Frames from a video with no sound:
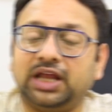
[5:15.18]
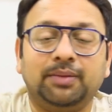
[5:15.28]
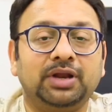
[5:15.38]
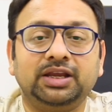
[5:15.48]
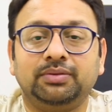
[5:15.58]

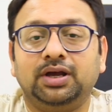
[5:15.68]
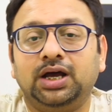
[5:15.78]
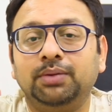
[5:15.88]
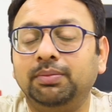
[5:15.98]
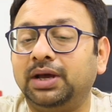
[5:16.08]
कैमरा की
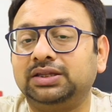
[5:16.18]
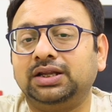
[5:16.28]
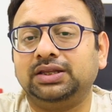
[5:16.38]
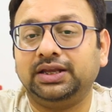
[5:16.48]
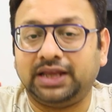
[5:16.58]
अब हम बात
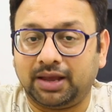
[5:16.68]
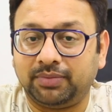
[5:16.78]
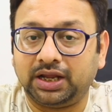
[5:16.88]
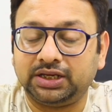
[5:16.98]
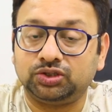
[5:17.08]
करते हैं
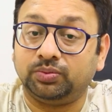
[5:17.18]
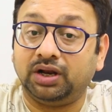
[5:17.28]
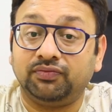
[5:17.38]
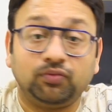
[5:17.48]
कैमरा की जो मेरा